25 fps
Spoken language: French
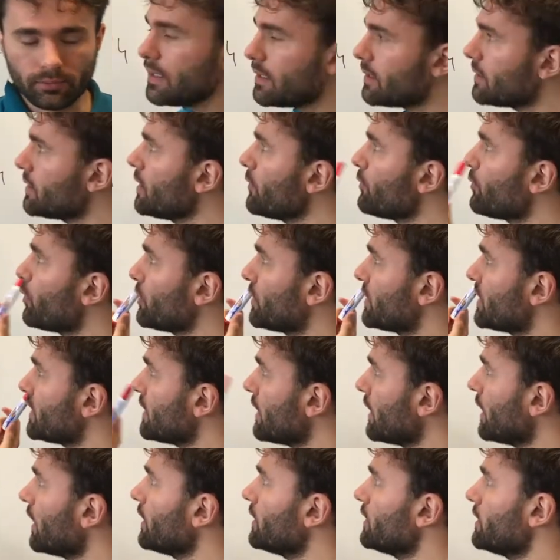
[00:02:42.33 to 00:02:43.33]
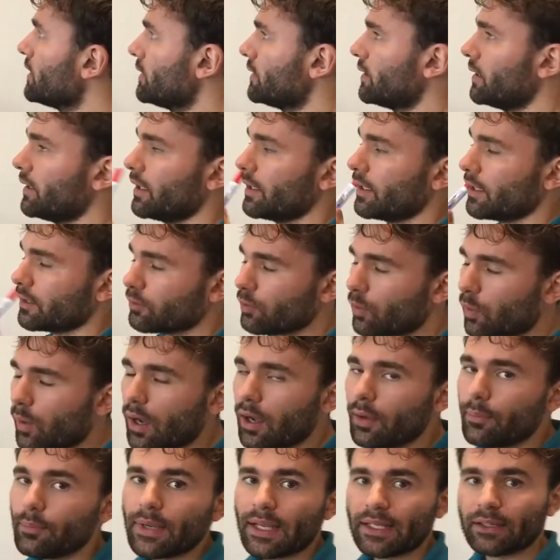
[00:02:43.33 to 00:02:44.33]
Ici, petit n est égal à
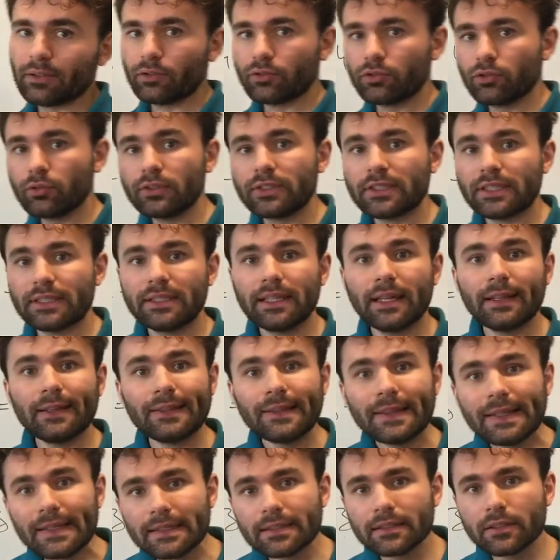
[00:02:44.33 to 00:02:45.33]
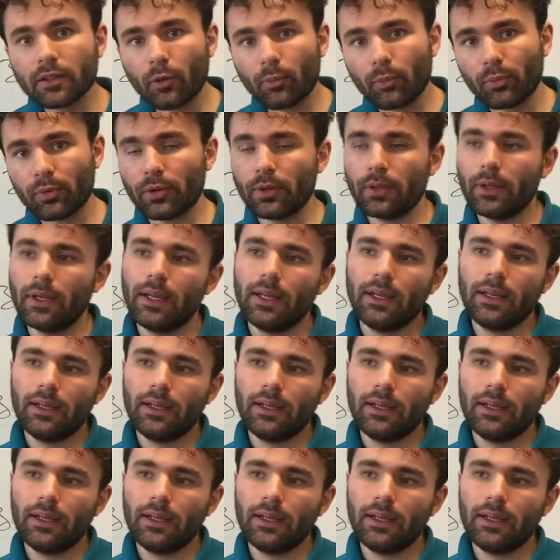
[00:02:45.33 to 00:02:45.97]
3, mais attention, c'est un exemple.